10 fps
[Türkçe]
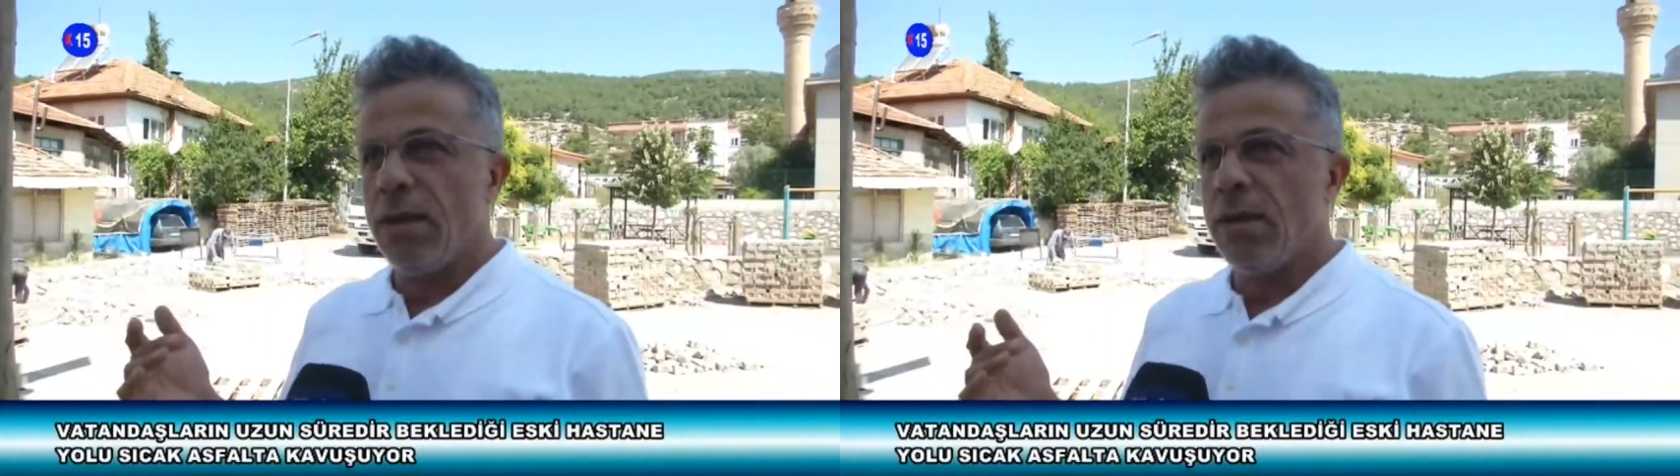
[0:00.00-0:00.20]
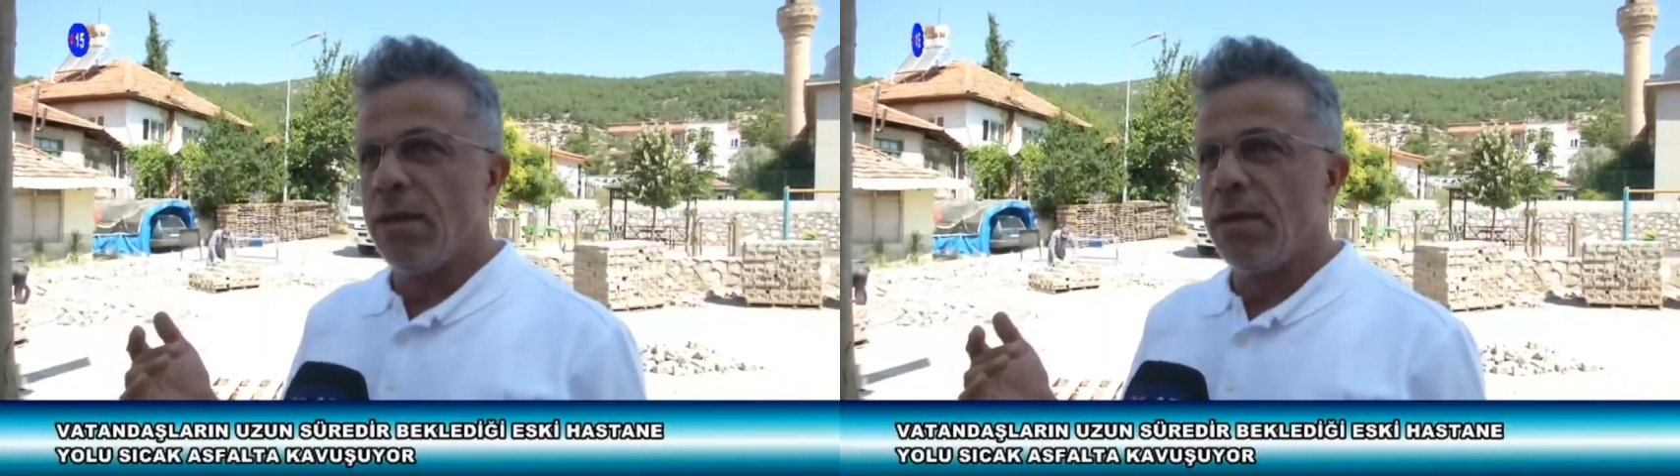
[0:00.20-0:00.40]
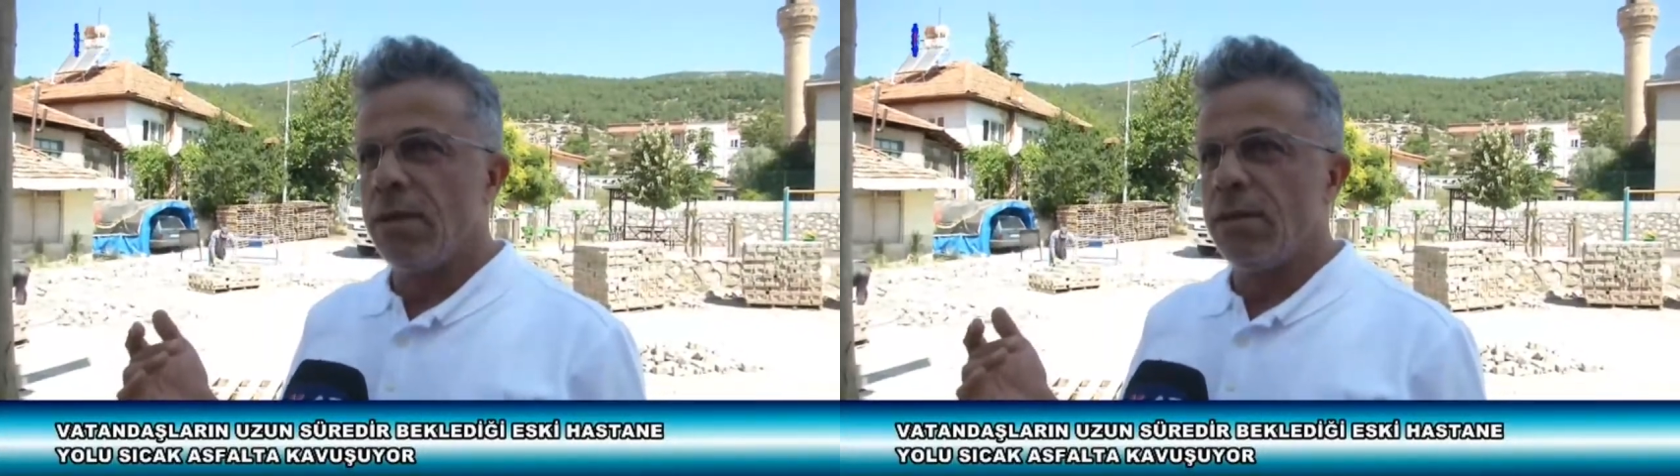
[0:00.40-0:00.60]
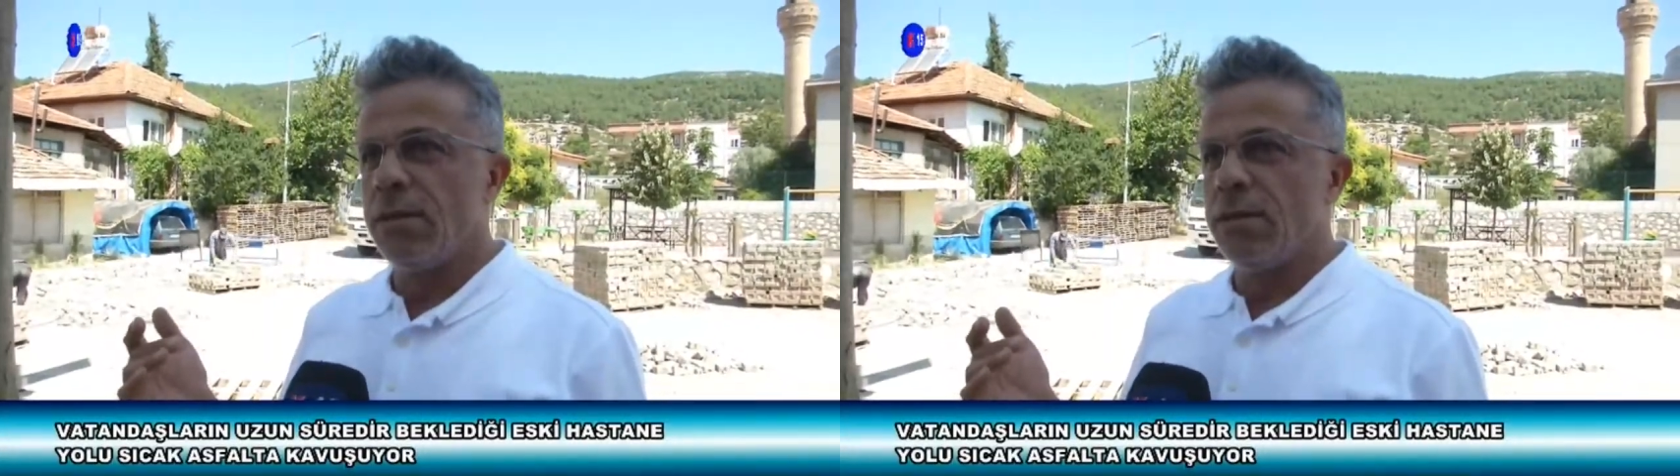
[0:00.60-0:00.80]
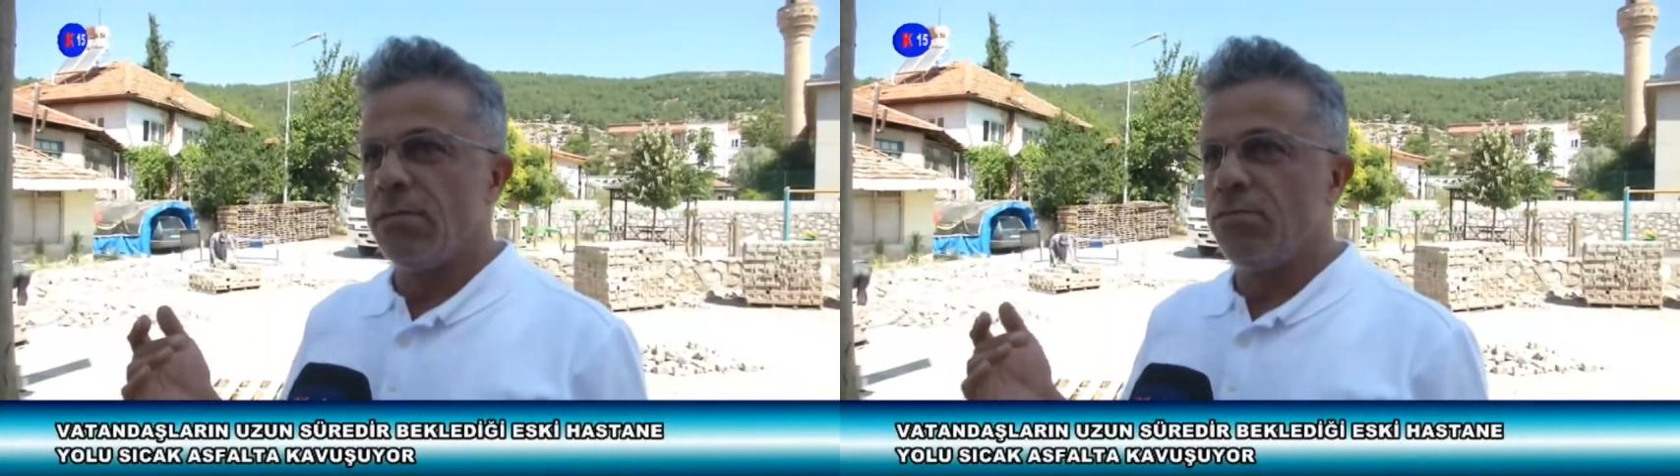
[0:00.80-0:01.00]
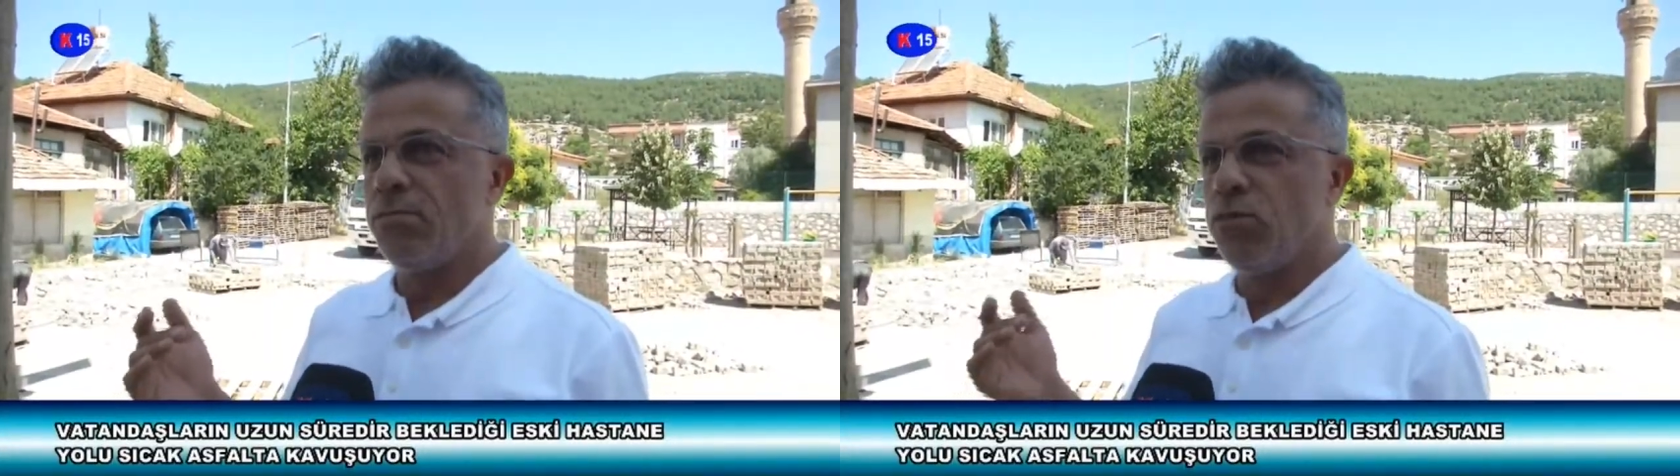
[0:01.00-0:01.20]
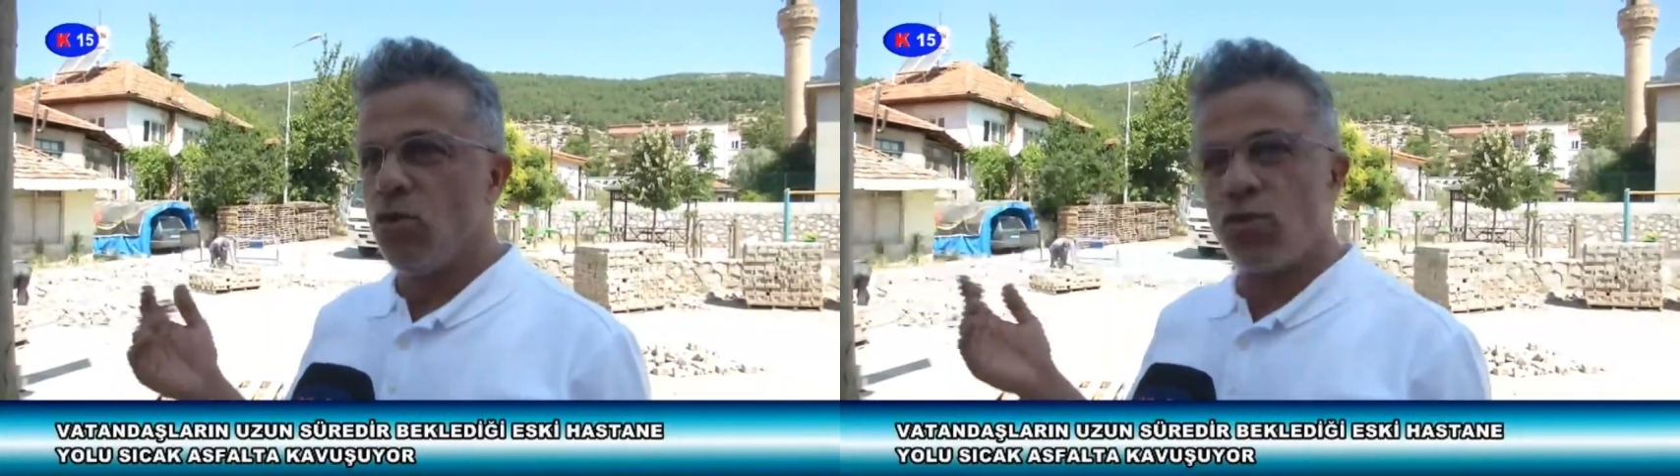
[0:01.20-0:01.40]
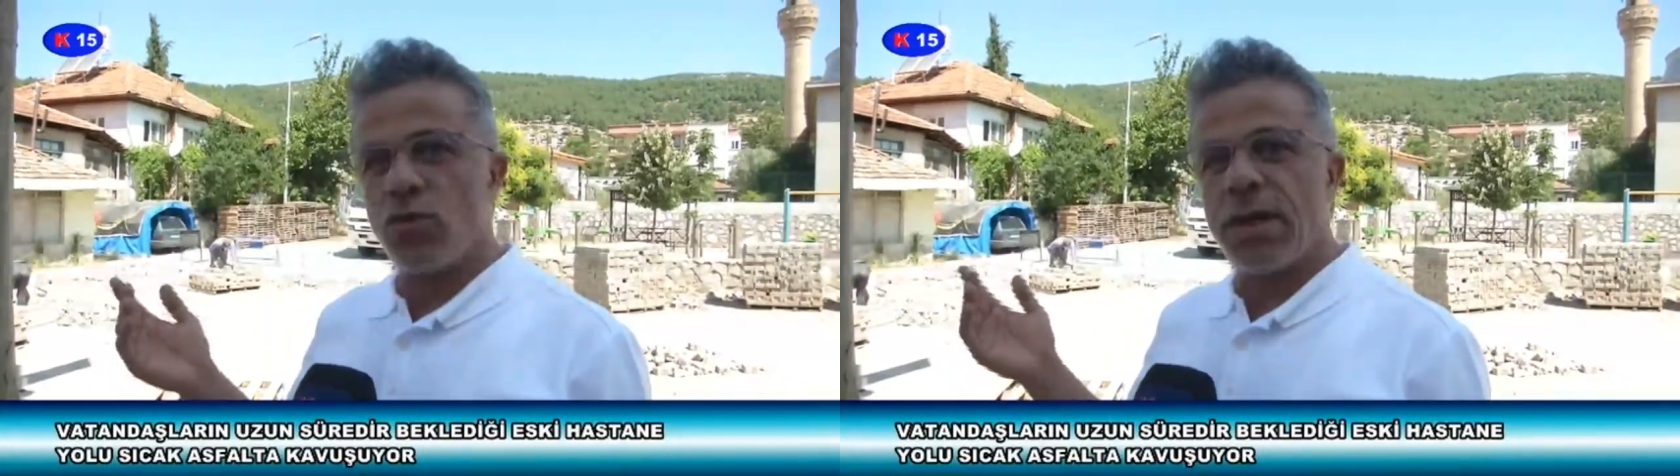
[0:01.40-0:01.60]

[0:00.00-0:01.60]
E, Burdur